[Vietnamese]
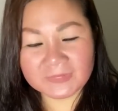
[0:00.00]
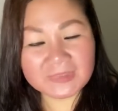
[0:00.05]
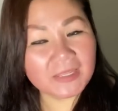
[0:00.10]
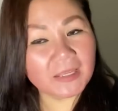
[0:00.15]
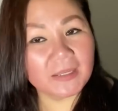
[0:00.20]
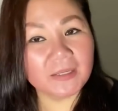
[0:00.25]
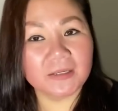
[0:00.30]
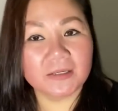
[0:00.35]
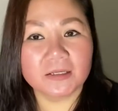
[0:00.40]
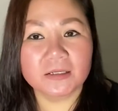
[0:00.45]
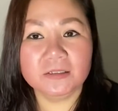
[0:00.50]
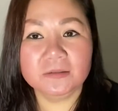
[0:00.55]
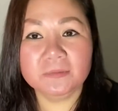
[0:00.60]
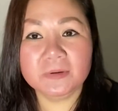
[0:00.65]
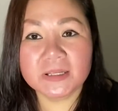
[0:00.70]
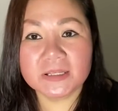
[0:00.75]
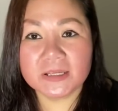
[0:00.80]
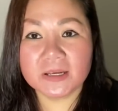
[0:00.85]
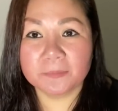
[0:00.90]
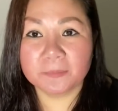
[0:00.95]
thì cứ
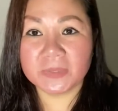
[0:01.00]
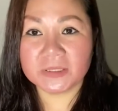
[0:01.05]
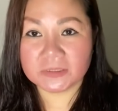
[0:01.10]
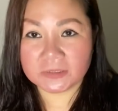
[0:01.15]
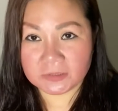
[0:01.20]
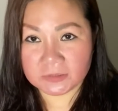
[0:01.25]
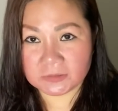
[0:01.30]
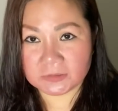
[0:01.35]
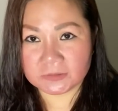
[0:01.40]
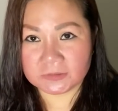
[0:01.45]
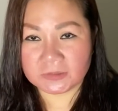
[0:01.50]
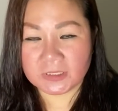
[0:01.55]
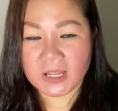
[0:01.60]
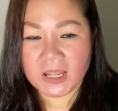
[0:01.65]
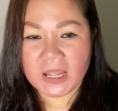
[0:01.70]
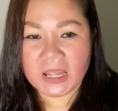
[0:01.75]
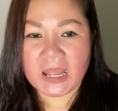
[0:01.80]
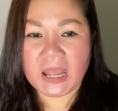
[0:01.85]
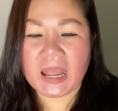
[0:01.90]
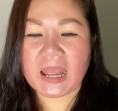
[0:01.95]
bây giờ bình thường
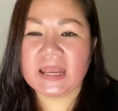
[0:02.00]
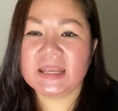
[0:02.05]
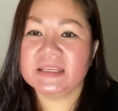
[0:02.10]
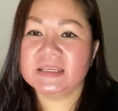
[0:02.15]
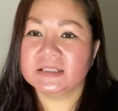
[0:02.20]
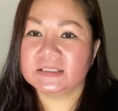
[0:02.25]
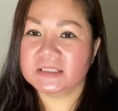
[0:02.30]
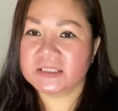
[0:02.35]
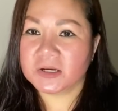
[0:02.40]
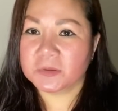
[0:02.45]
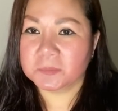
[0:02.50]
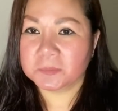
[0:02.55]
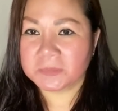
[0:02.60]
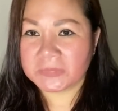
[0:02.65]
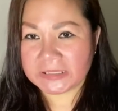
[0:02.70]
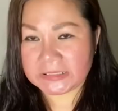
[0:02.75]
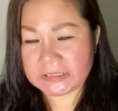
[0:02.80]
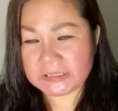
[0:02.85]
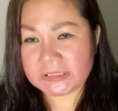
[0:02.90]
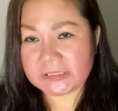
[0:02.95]
hai vợ chồng
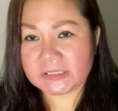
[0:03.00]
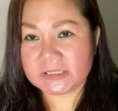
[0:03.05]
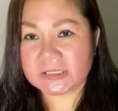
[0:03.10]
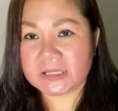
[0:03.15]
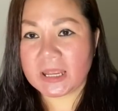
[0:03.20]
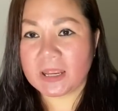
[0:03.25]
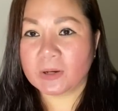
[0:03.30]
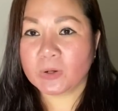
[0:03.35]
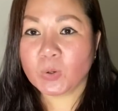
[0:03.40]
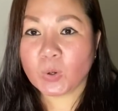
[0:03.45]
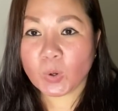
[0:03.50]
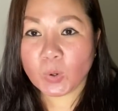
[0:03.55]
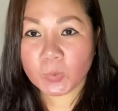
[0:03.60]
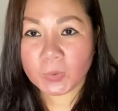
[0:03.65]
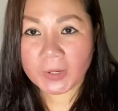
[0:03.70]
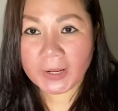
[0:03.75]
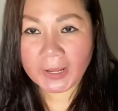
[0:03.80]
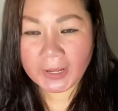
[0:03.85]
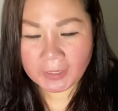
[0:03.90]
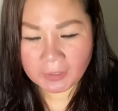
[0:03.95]
mình sẽ cố
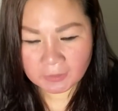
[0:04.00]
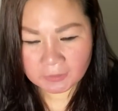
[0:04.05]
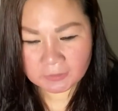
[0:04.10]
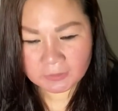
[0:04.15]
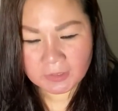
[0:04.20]
gắng